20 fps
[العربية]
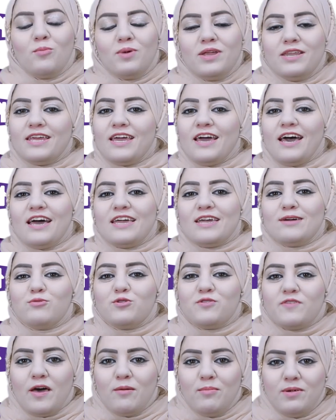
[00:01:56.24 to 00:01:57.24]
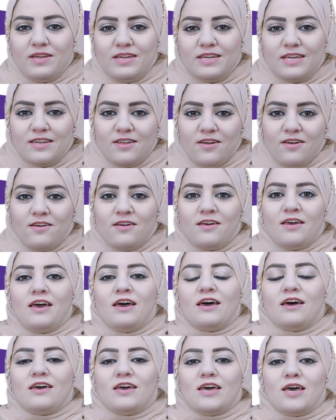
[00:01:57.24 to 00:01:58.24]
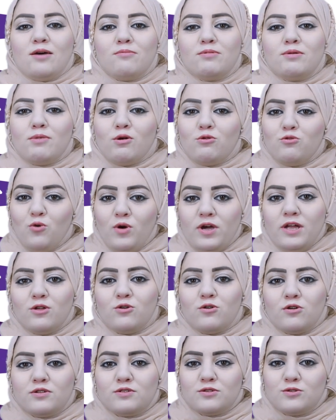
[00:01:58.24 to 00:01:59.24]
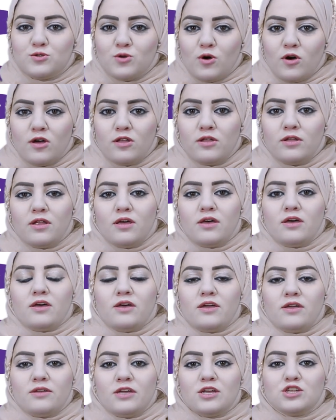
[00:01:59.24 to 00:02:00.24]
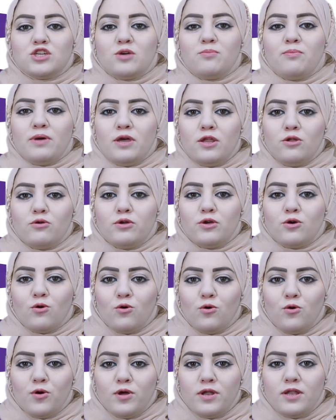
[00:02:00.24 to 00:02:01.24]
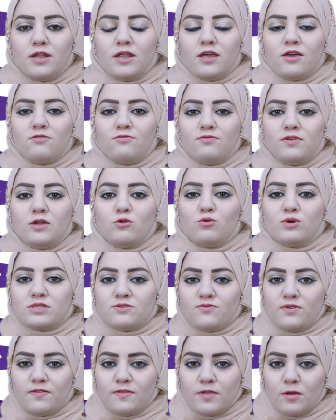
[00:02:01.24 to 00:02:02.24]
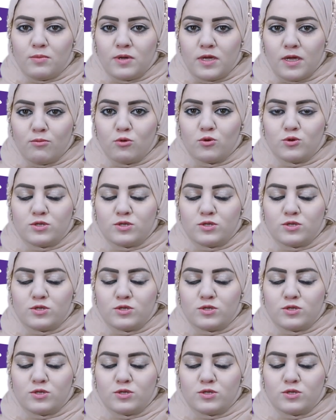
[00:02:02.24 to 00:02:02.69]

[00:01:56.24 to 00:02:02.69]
وبالنهاية متابعينا آه، بموضوع الكورتيزون آه، يجب أنه يكون آه، في وصف الطبيب